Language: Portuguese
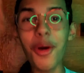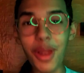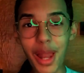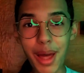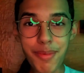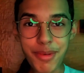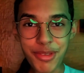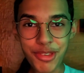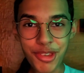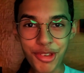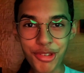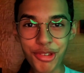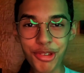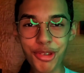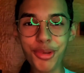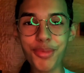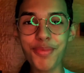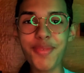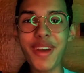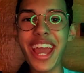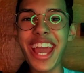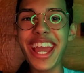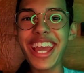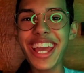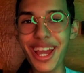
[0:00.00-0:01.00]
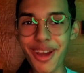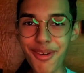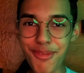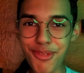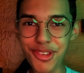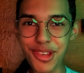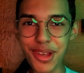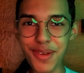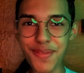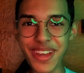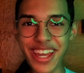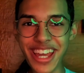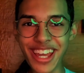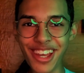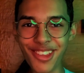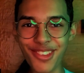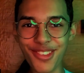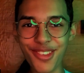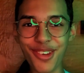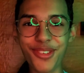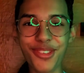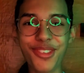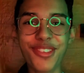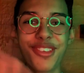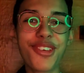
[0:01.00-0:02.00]
Olá pessoal tudo bem? Eu me chamo Henrique
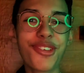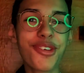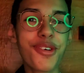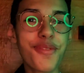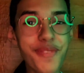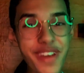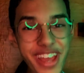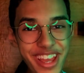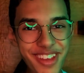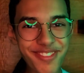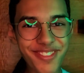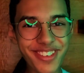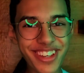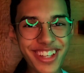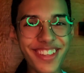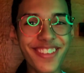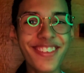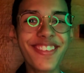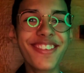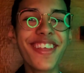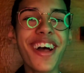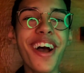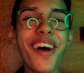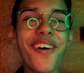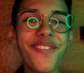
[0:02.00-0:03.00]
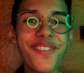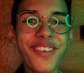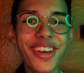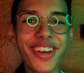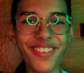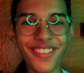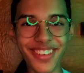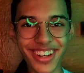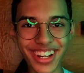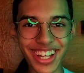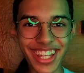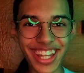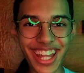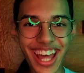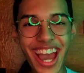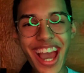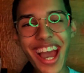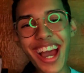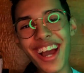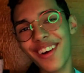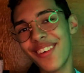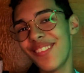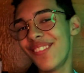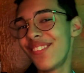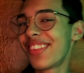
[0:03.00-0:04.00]
Souza, sejam bem-vindos ao meu
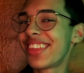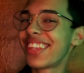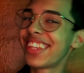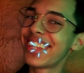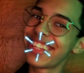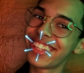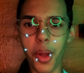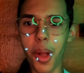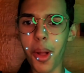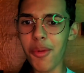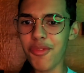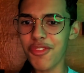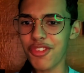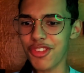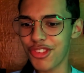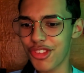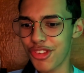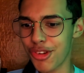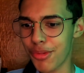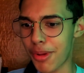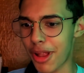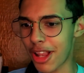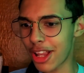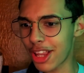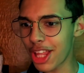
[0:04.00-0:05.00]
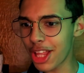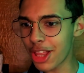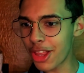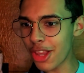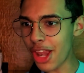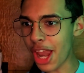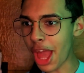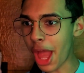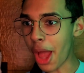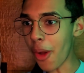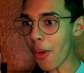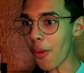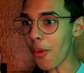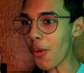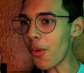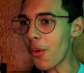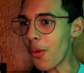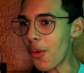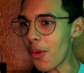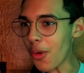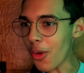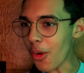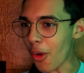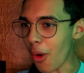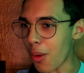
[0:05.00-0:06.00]
canal. Como vocês podem título, né?
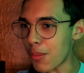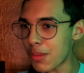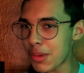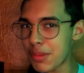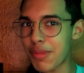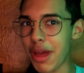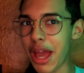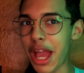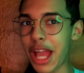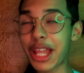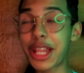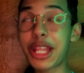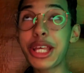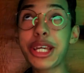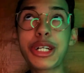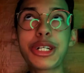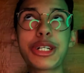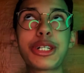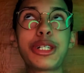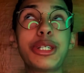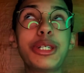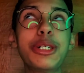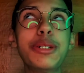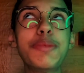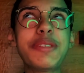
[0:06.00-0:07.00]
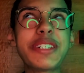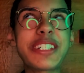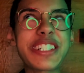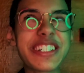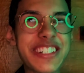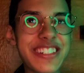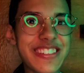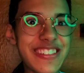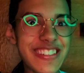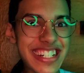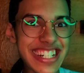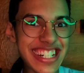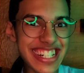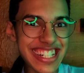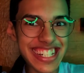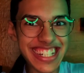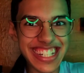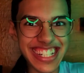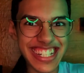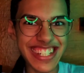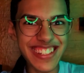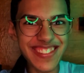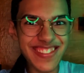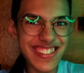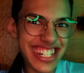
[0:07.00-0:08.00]
o comeback de Clube Coy
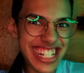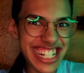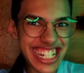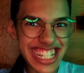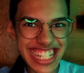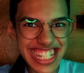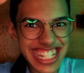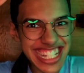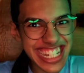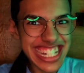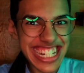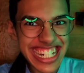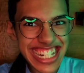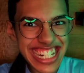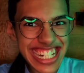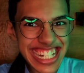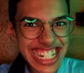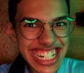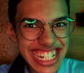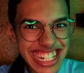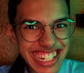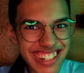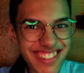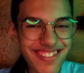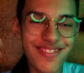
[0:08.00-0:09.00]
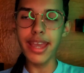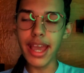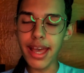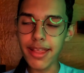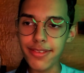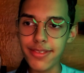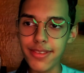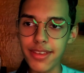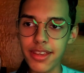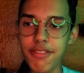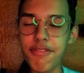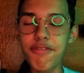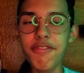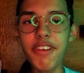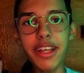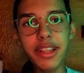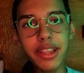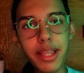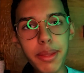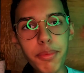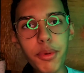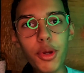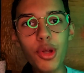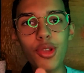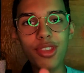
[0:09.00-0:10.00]
aqui no canal. E assim, faz
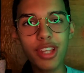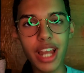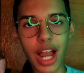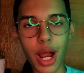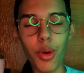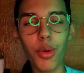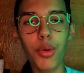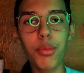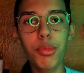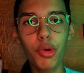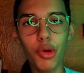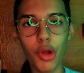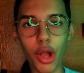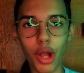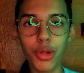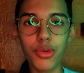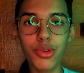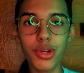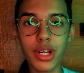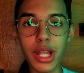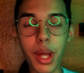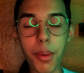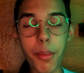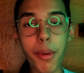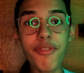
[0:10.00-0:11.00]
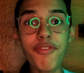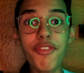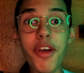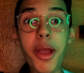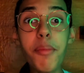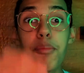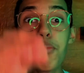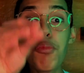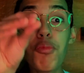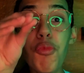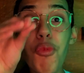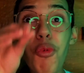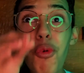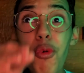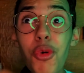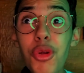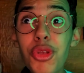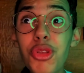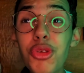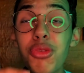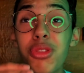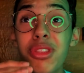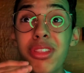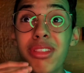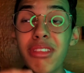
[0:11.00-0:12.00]
tempo que eu não trago Clube Coy aqui no canal, mas faz
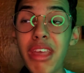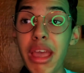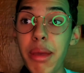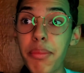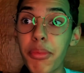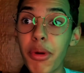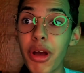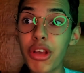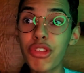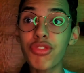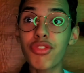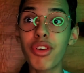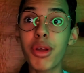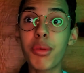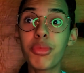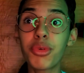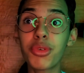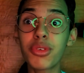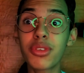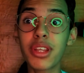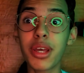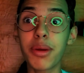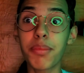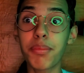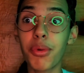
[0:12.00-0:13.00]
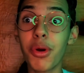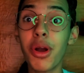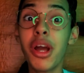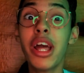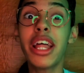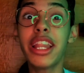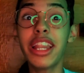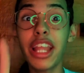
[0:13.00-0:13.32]
muito tempo, acho que faz muito tempo.